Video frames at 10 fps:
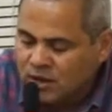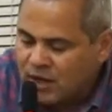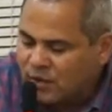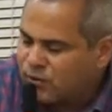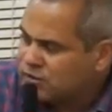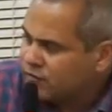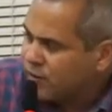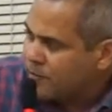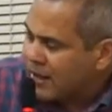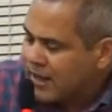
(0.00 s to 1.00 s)
aonde foi
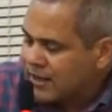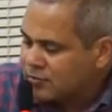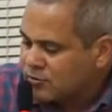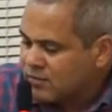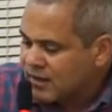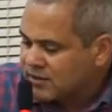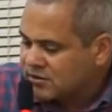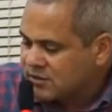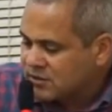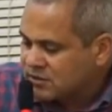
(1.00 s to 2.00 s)
parado com uma
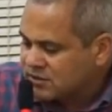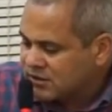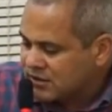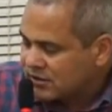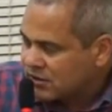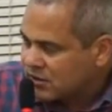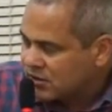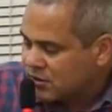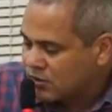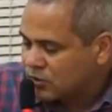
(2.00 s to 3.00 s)
crise que deu na Secretaria de
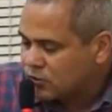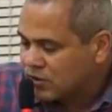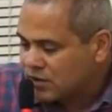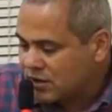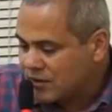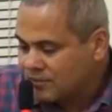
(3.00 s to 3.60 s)
Agricultura aqui,